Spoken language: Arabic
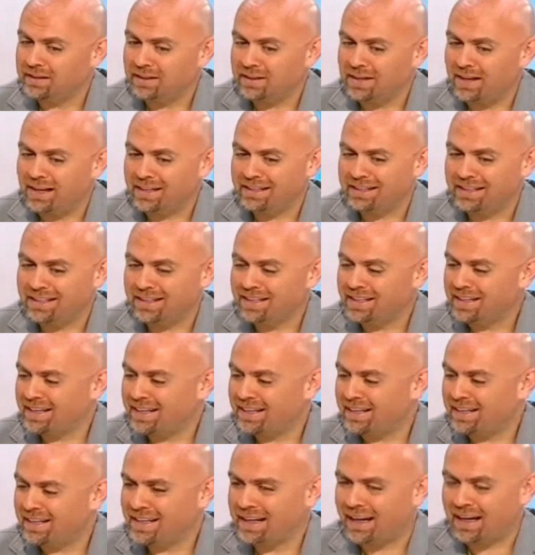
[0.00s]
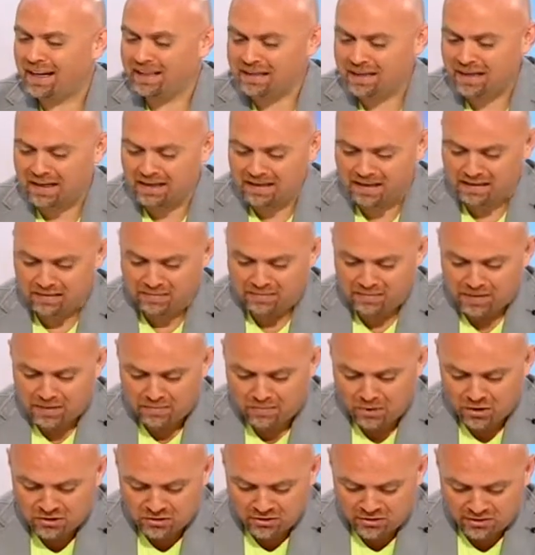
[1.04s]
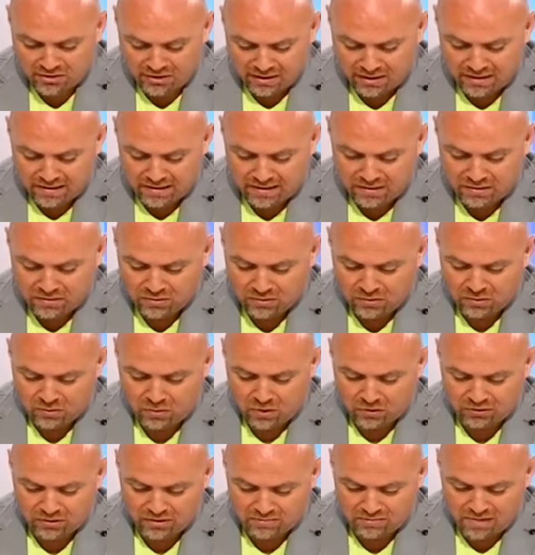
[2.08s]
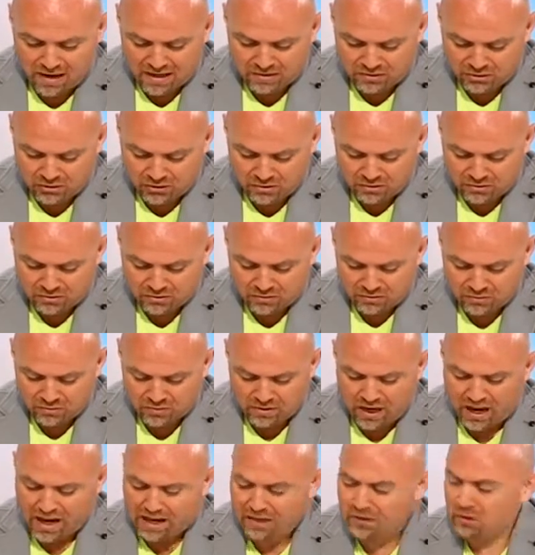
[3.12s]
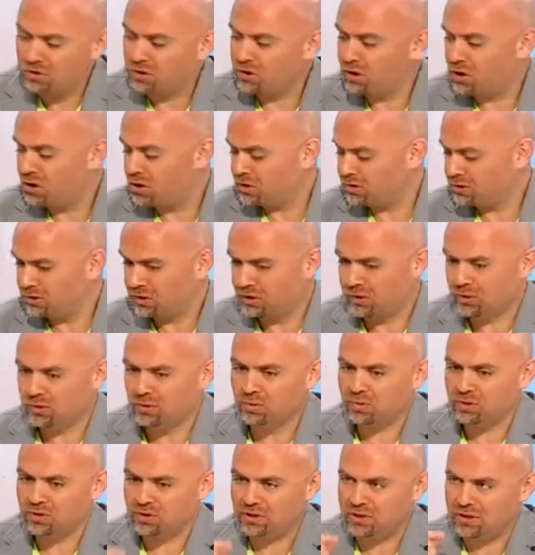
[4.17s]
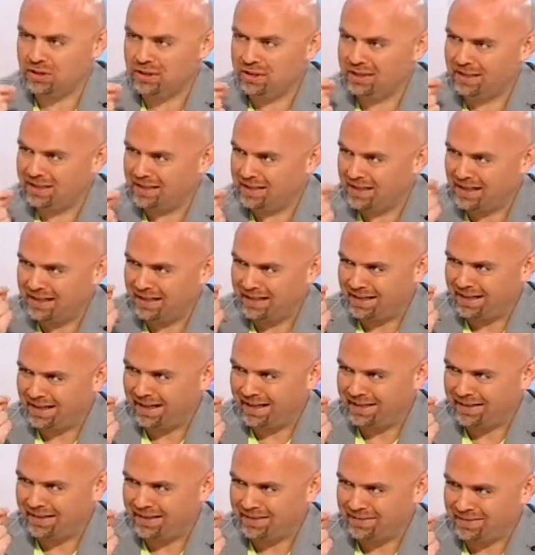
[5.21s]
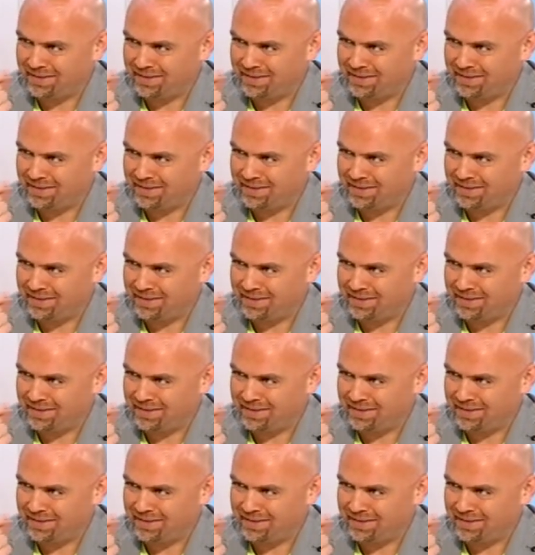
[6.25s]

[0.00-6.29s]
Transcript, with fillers: خدي راحتك آه، عندنا البيج بوس جريل والوندر ماجيك والايرول اون اللي هو شيء للعين